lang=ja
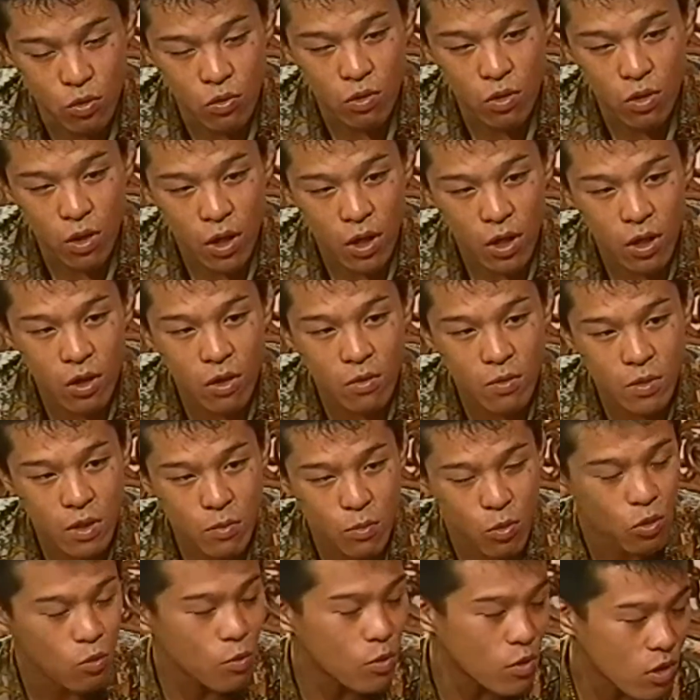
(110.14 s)
僕の体は
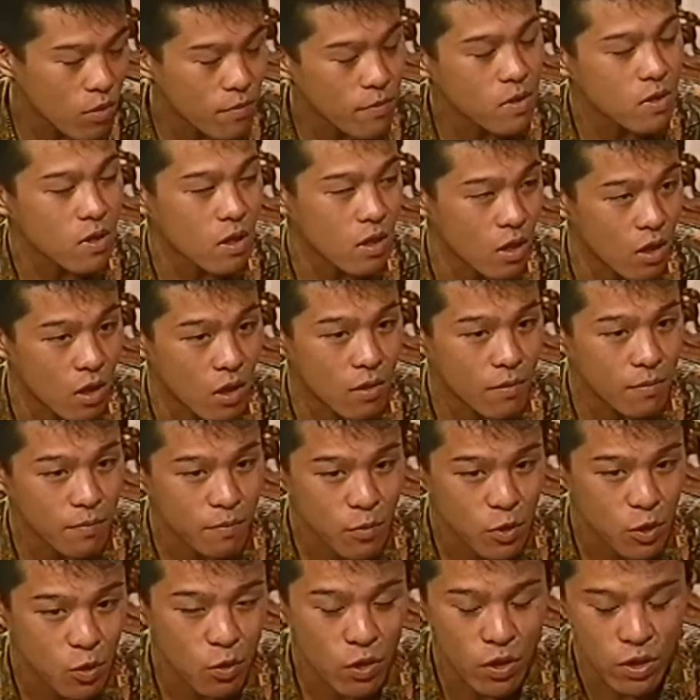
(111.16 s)
全部覚えてますから
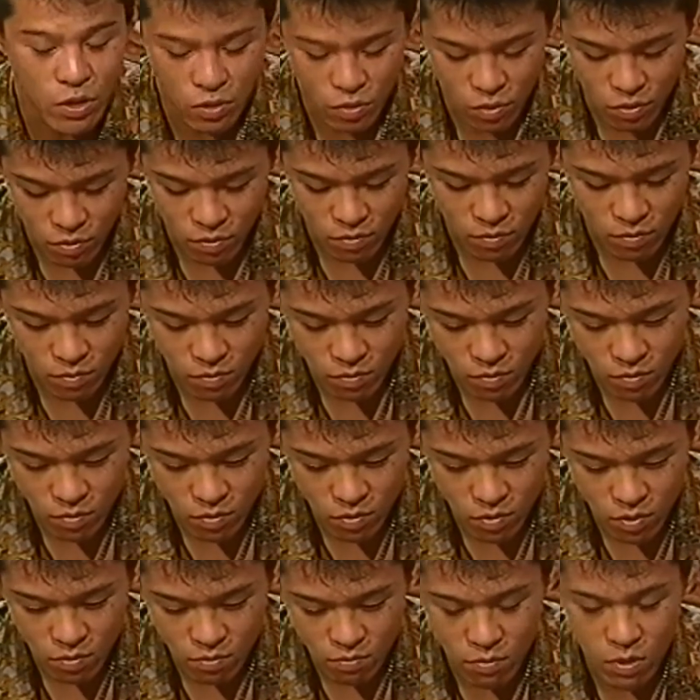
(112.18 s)
去年と、
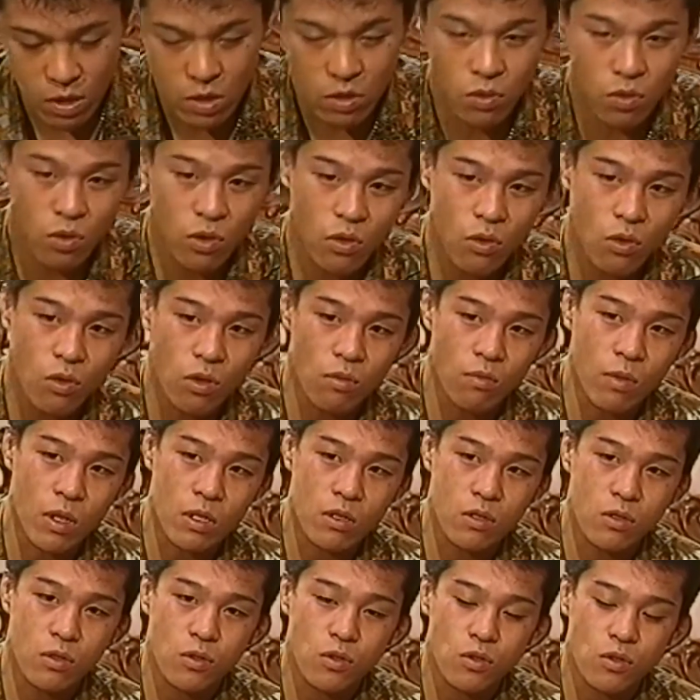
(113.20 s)
まあ、それより
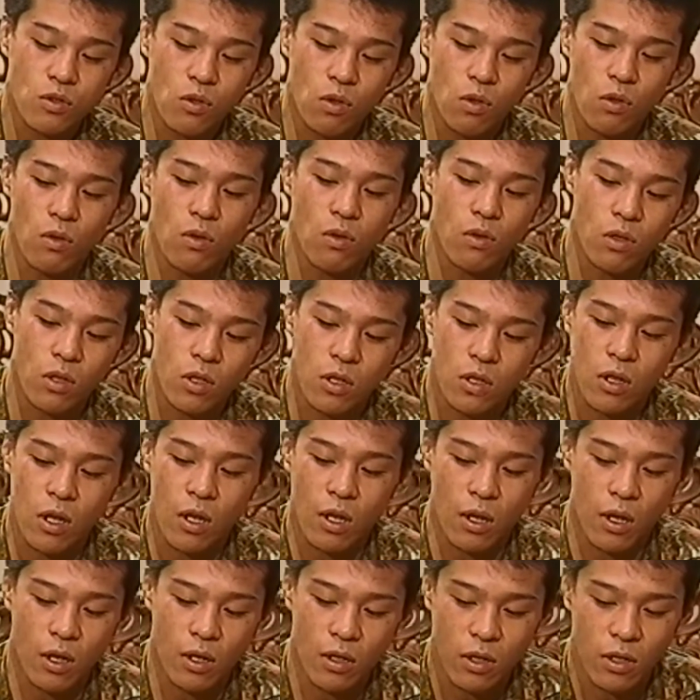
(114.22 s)
まあずっと1
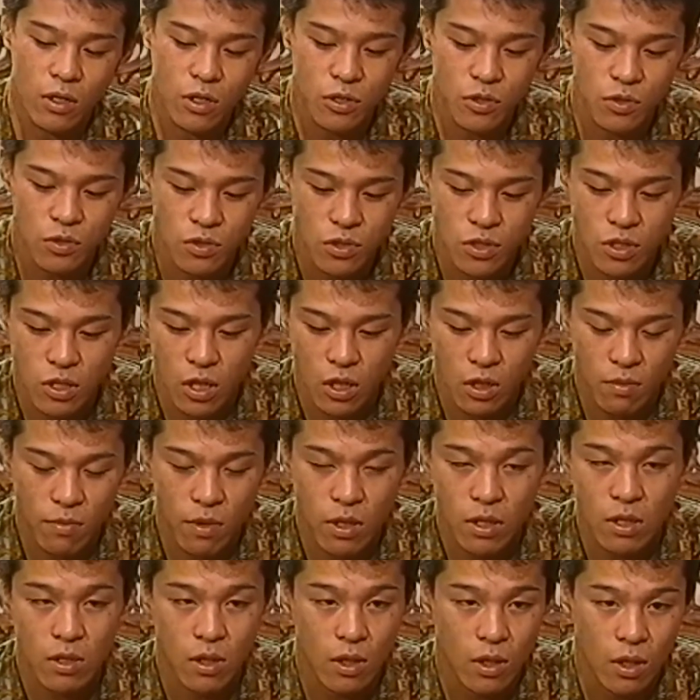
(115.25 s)
年間練習してき
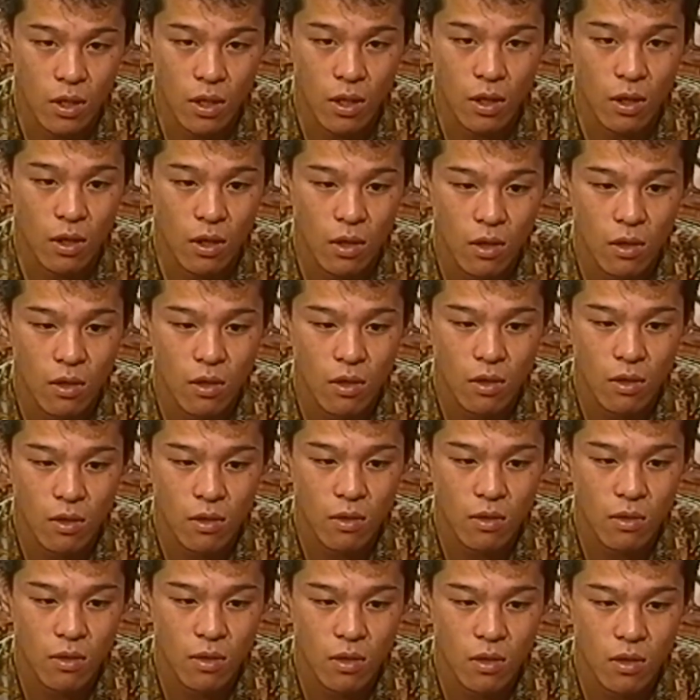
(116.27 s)
ましたから
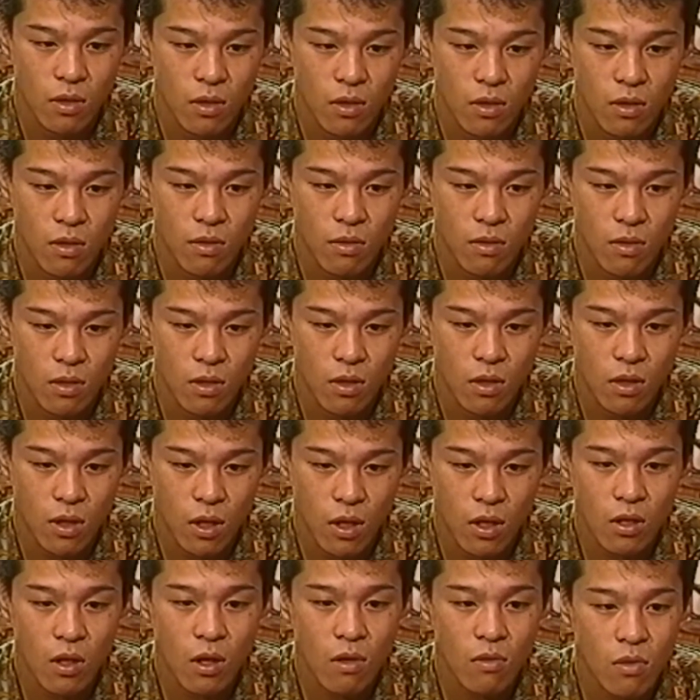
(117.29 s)

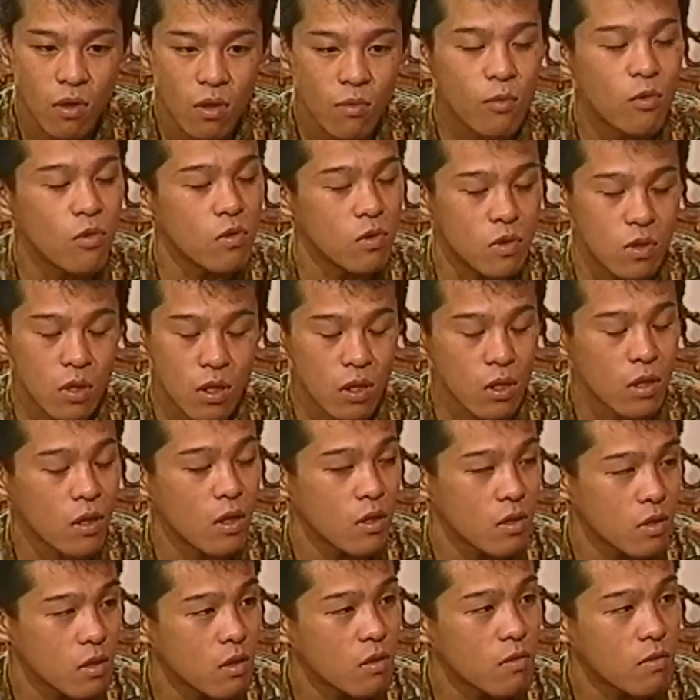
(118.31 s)
感覚はもうずれて
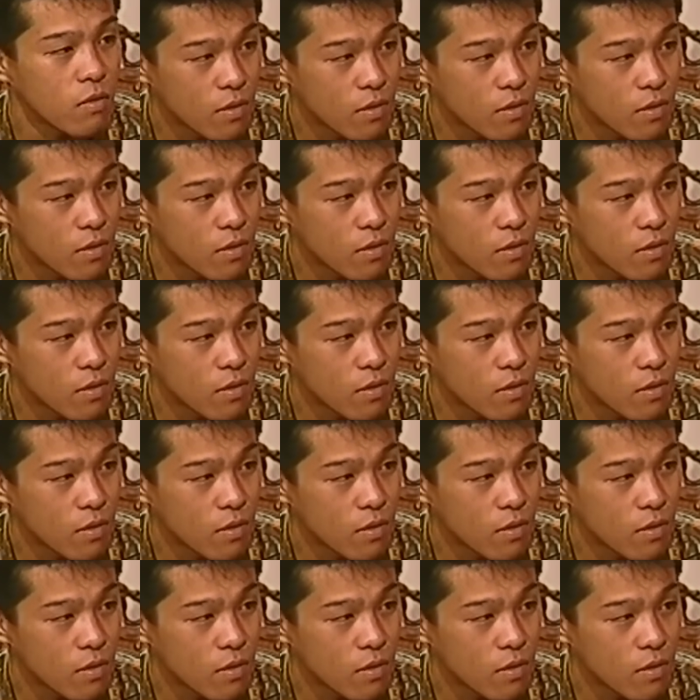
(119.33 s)
ないですけ